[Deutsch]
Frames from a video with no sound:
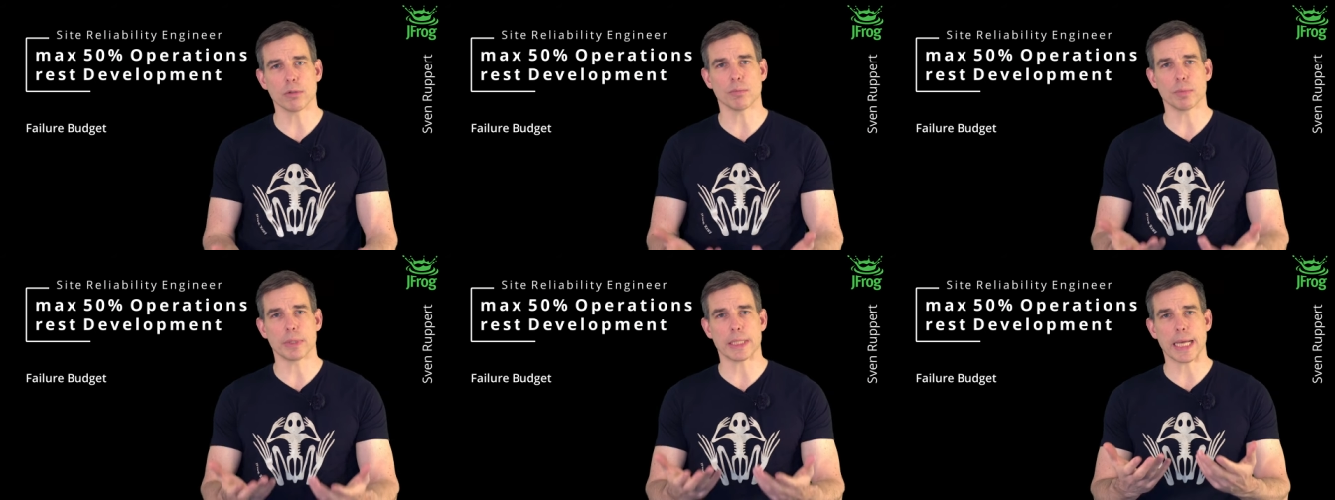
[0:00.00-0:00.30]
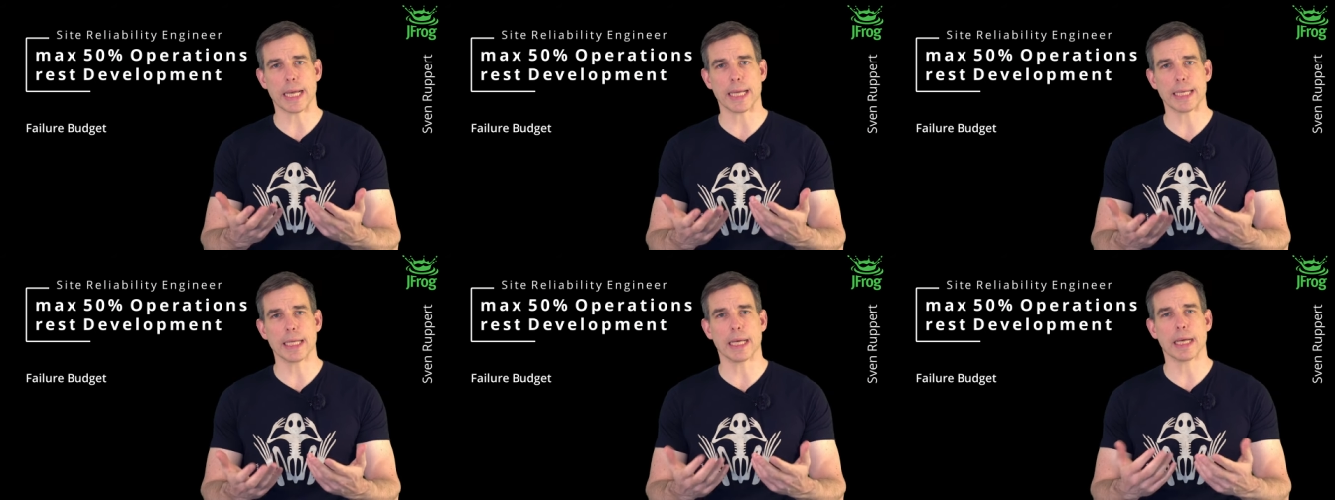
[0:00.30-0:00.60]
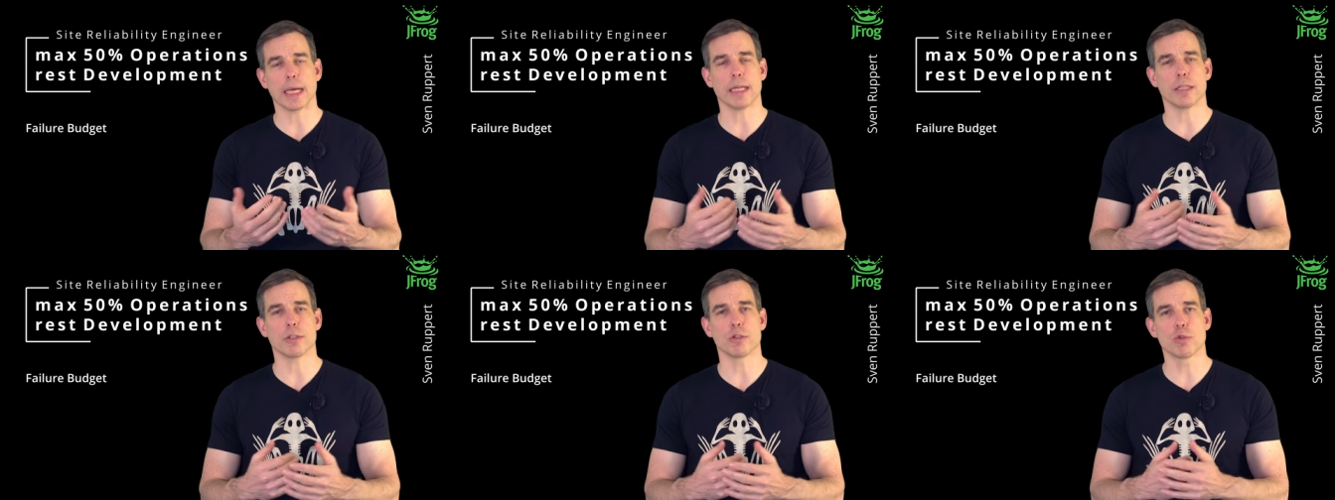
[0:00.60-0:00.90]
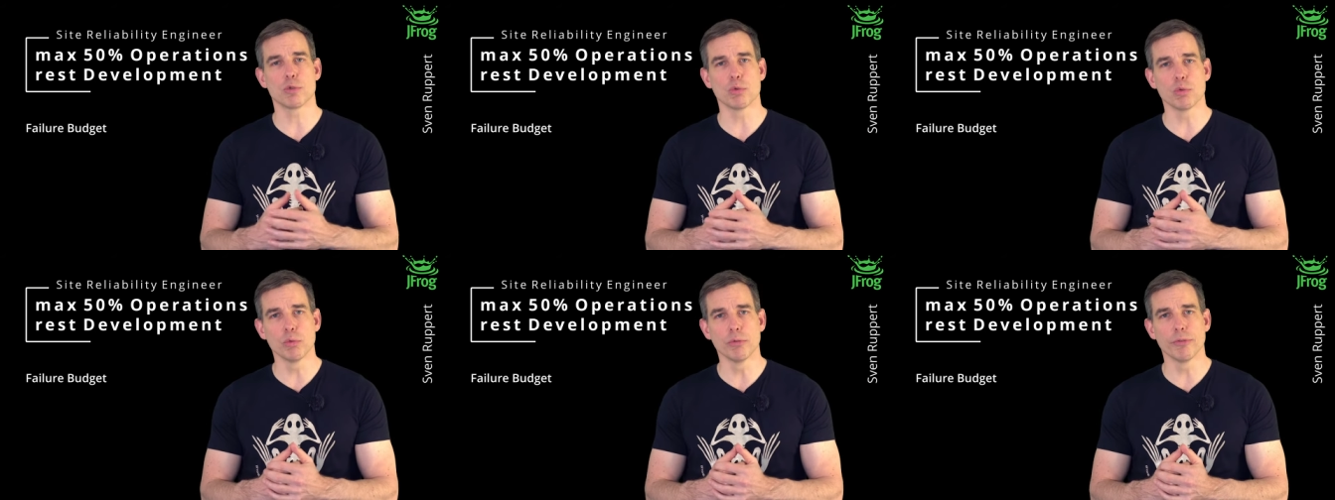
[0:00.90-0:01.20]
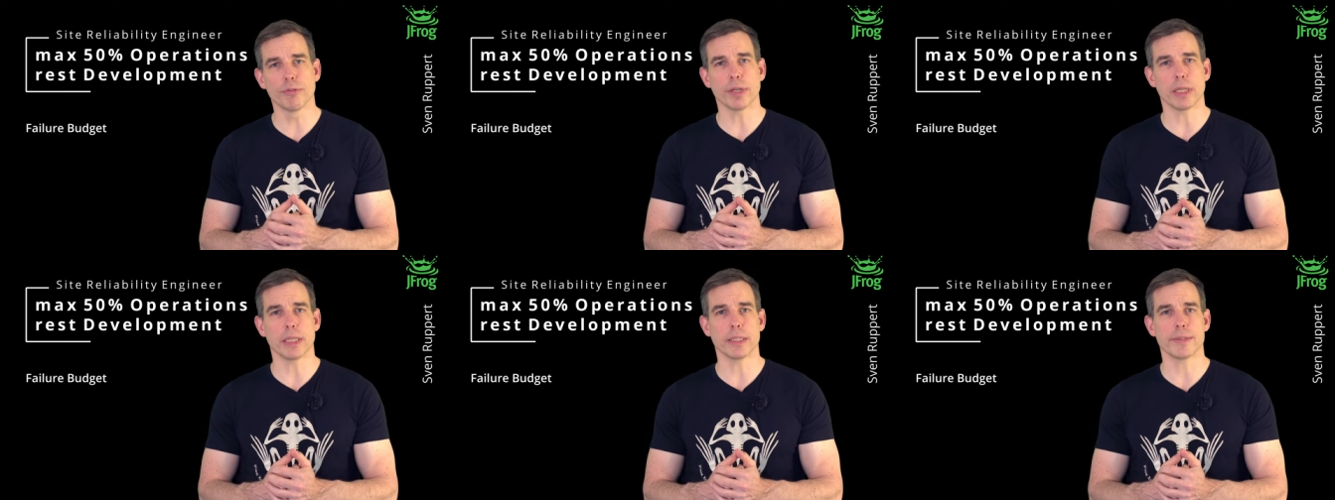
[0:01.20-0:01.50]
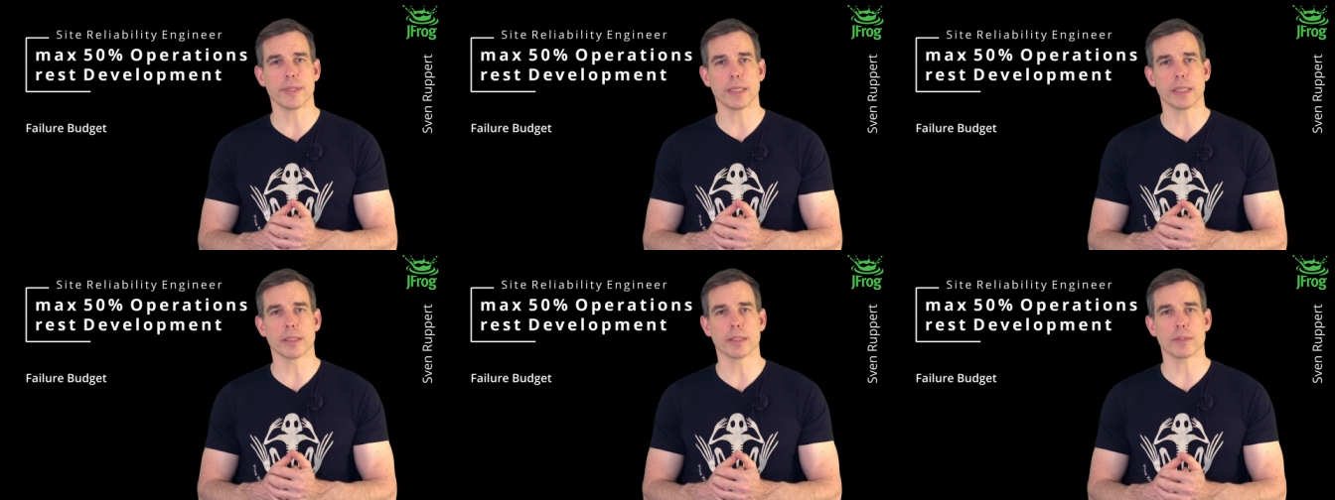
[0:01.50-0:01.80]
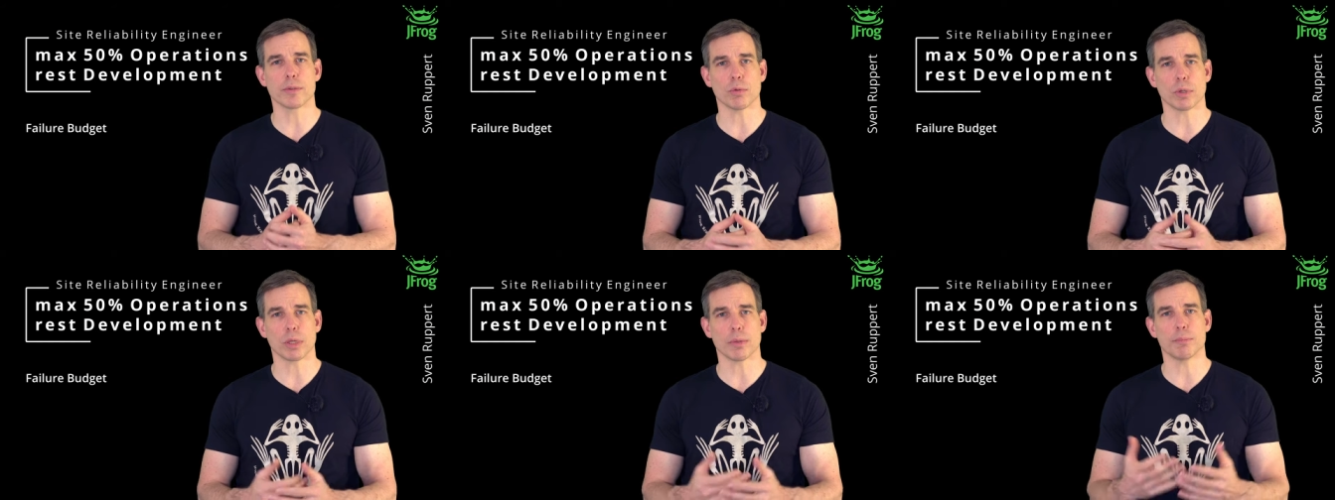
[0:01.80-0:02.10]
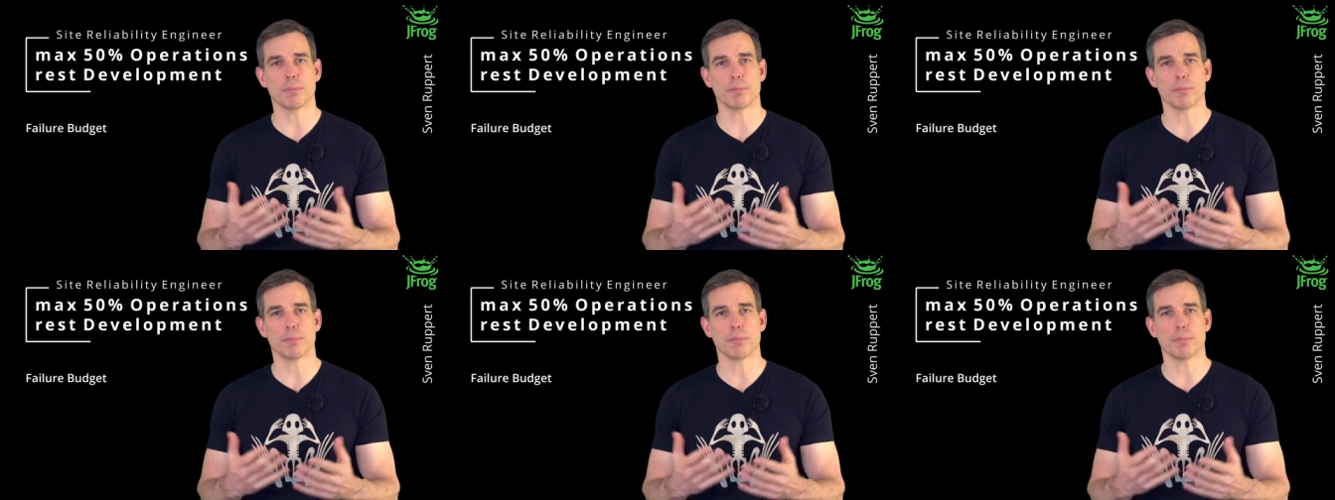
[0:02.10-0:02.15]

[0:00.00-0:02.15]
um danach ein zuverlässigeres oder